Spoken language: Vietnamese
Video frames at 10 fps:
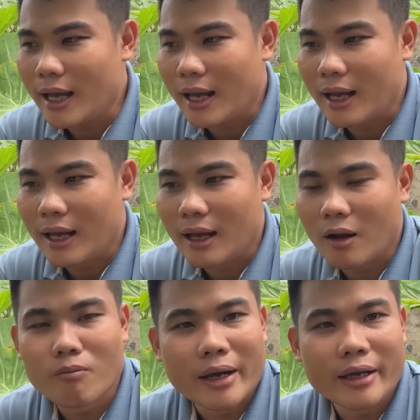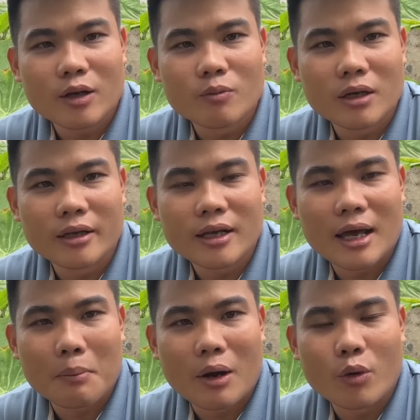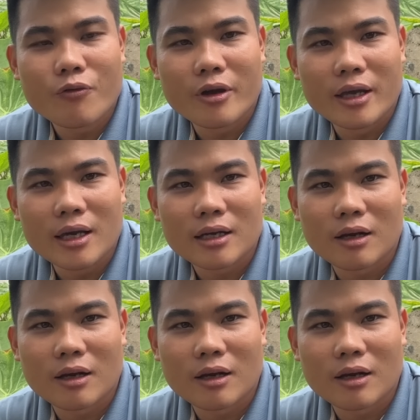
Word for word: là ông bảy cũng như với là bà quý phi